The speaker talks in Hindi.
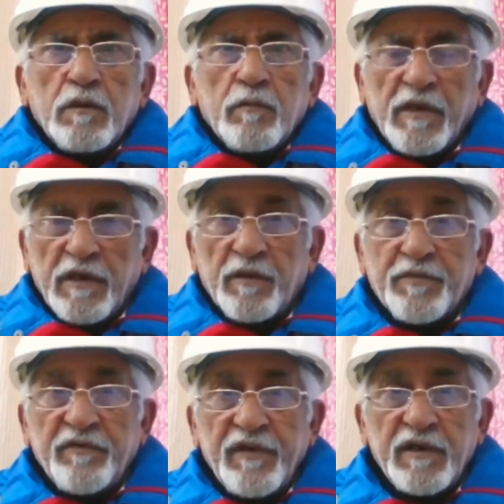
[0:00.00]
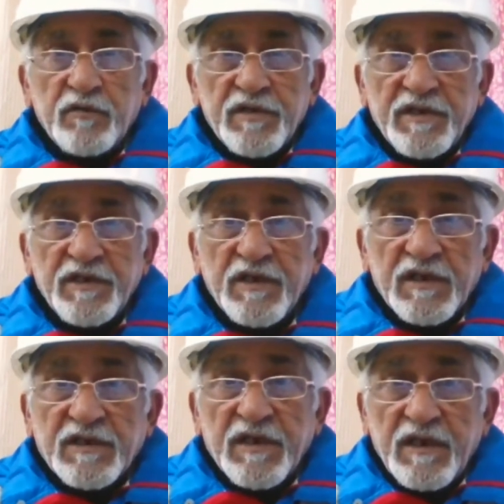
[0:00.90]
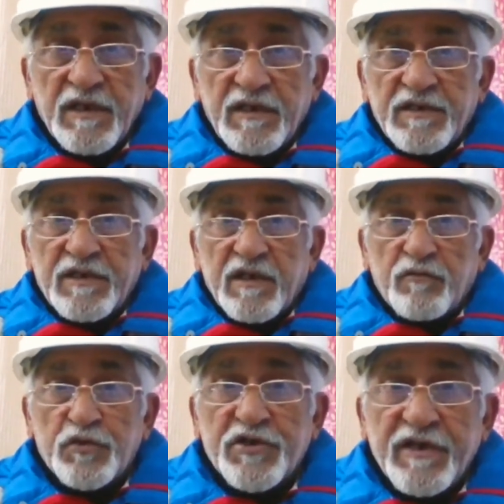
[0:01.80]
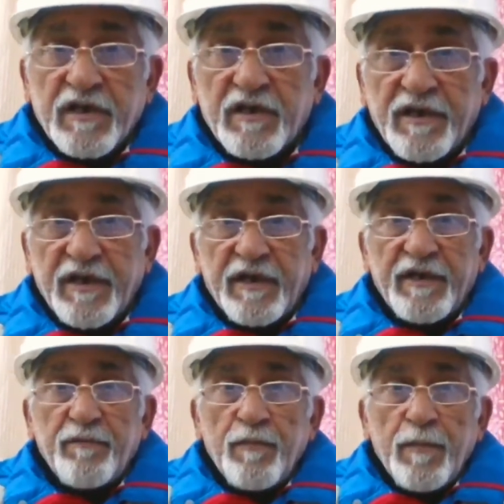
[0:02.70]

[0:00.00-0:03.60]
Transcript: भाई आपकी वीडियो जितनी ज़्यादा चलेगी जितना वो शेयर करेंगे